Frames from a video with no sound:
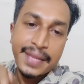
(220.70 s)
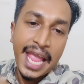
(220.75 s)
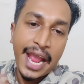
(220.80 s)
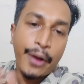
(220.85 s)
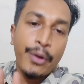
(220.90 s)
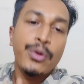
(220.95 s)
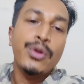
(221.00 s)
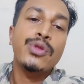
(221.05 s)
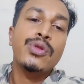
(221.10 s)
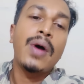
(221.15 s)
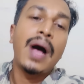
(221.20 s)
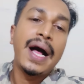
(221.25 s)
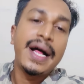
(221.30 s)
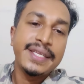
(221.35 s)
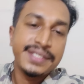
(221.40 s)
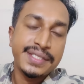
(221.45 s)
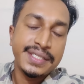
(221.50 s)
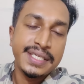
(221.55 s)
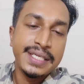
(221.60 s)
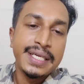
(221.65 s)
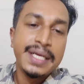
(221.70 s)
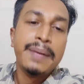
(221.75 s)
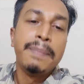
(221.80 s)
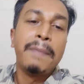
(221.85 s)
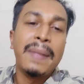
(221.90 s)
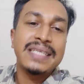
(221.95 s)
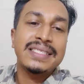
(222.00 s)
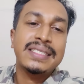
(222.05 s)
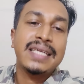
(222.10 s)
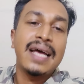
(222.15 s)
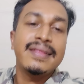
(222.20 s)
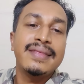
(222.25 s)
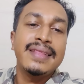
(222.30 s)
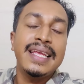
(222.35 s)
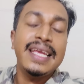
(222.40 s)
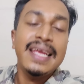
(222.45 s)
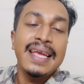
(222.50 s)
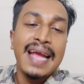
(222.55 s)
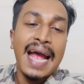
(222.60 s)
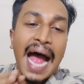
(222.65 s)
এখনও তো আসি মাঝখান
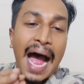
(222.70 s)
দিয়ে